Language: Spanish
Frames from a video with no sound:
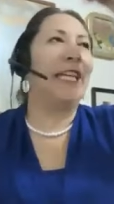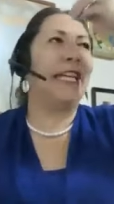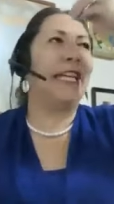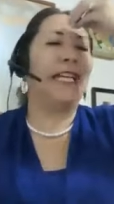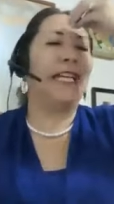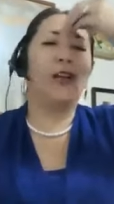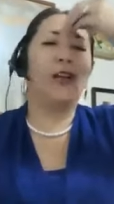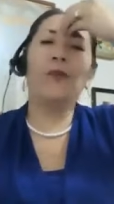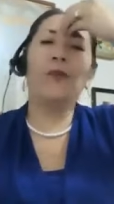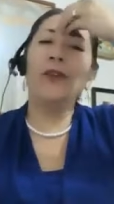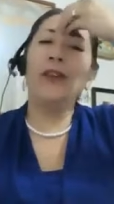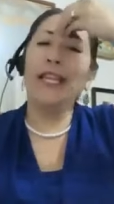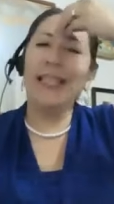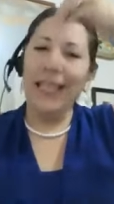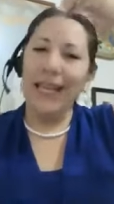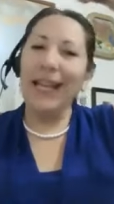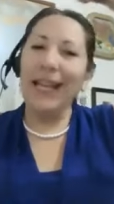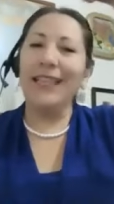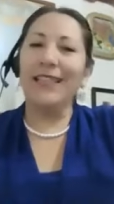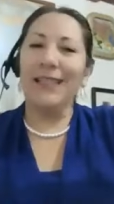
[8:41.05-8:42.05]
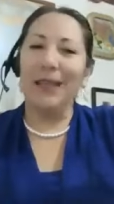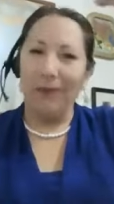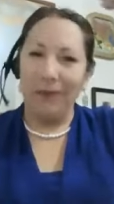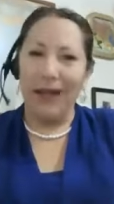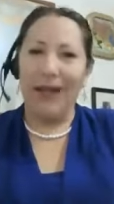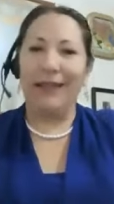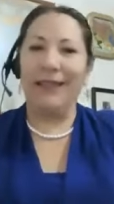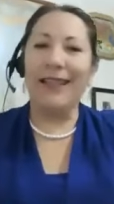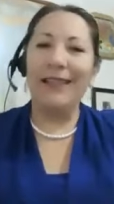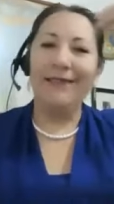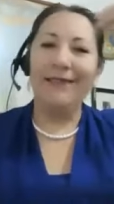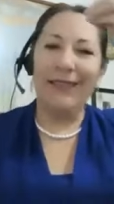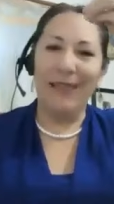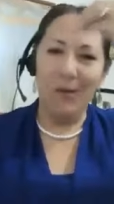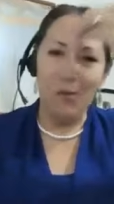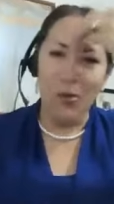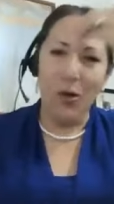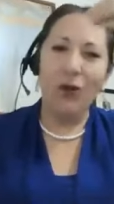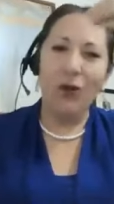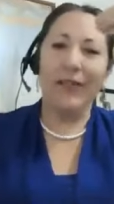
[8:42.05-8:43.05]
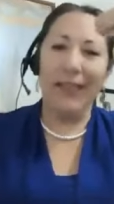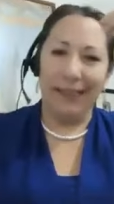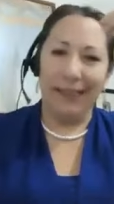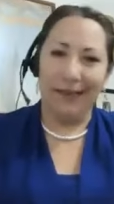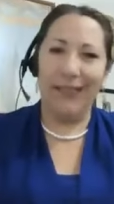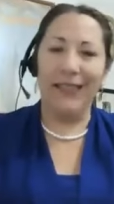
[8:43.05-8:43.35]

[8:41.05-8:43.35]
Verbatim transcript: eh, como le quieras llamar, el timón que